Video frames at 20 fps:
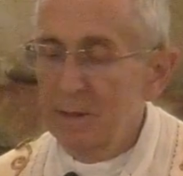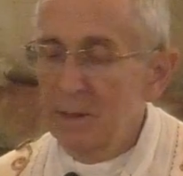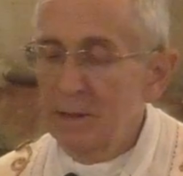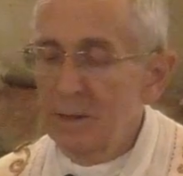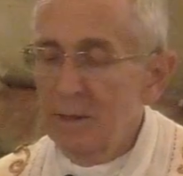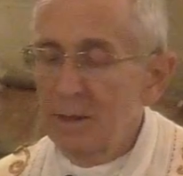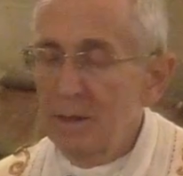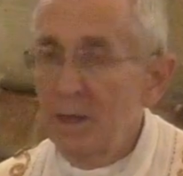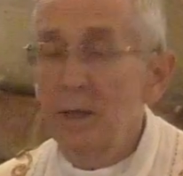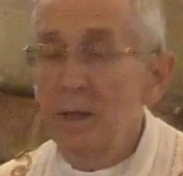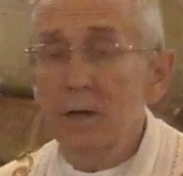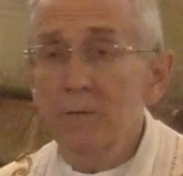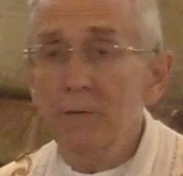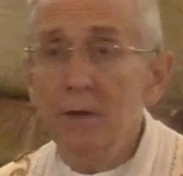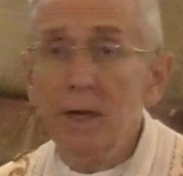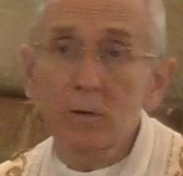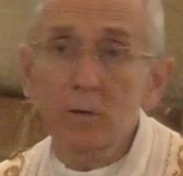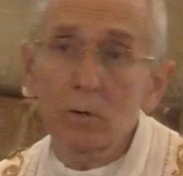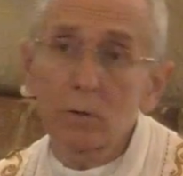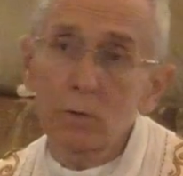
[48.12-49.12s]
Et il est vrai
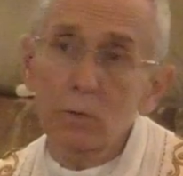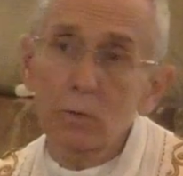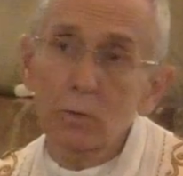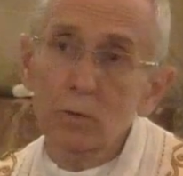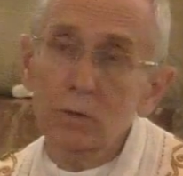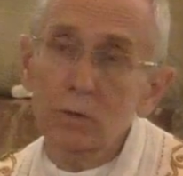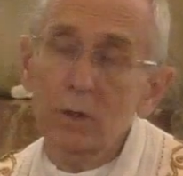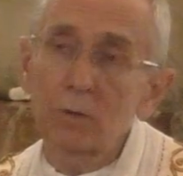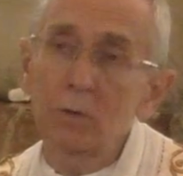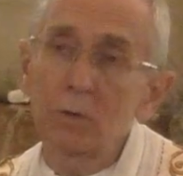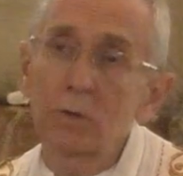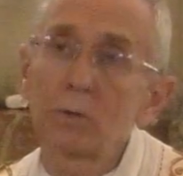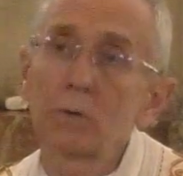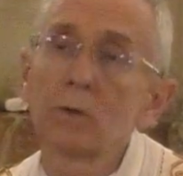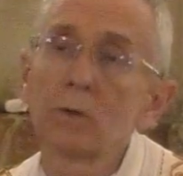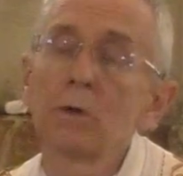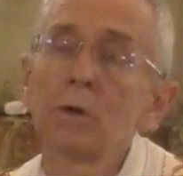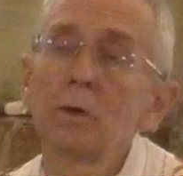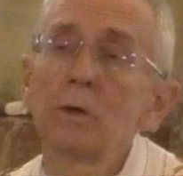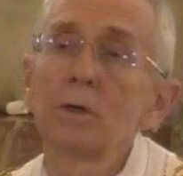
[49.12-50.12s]
que son,
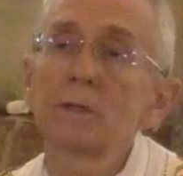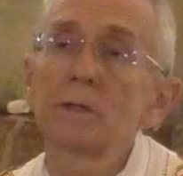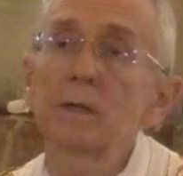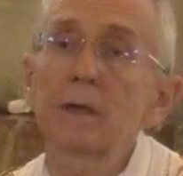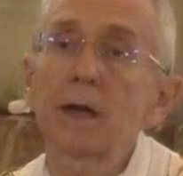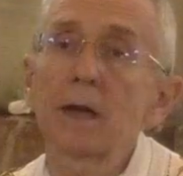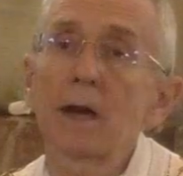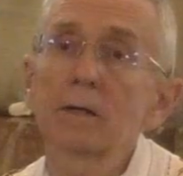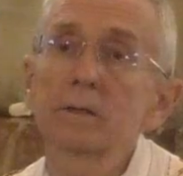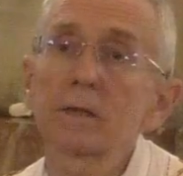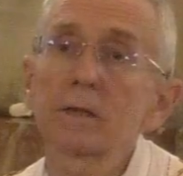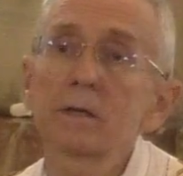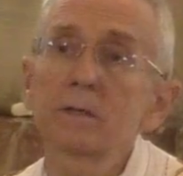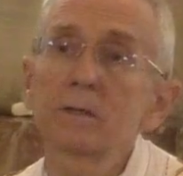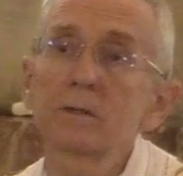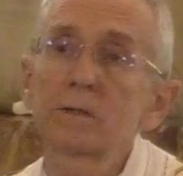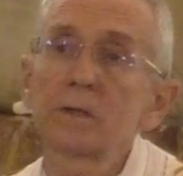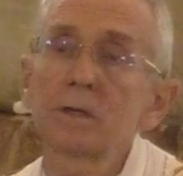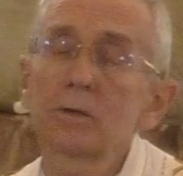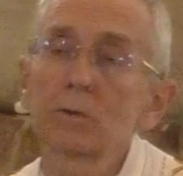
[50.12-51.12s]
ses
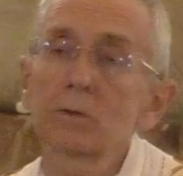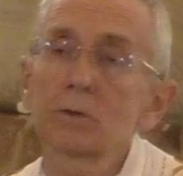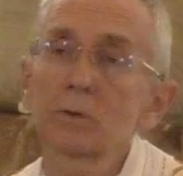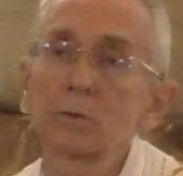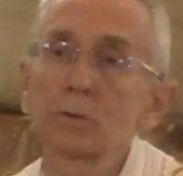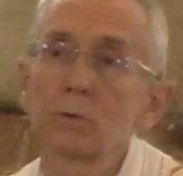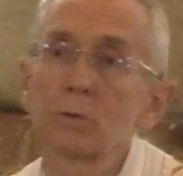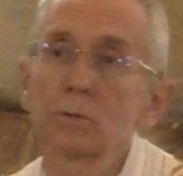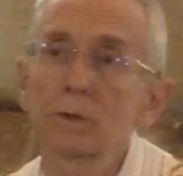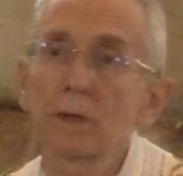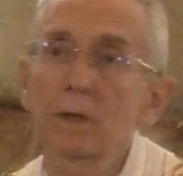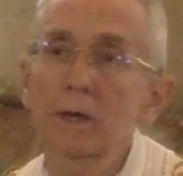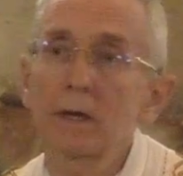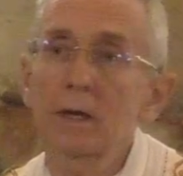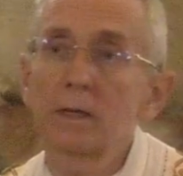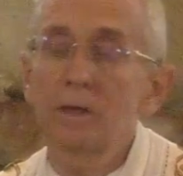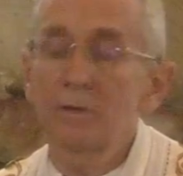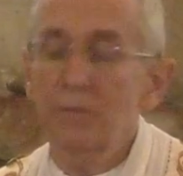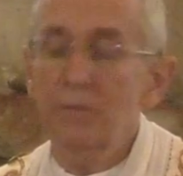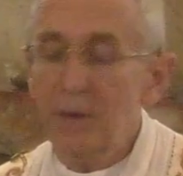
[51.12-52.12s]
caractéristiques sont très
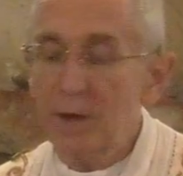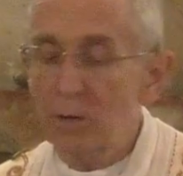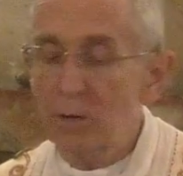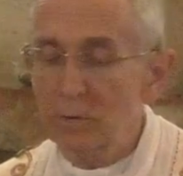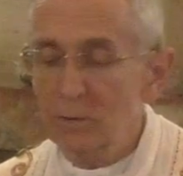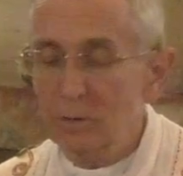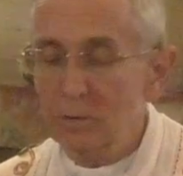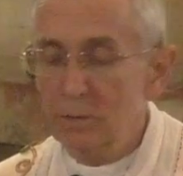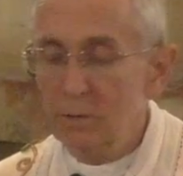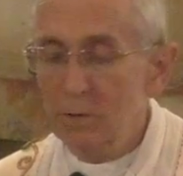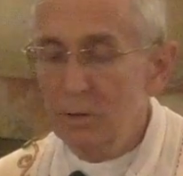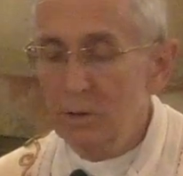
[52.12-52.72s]
différentes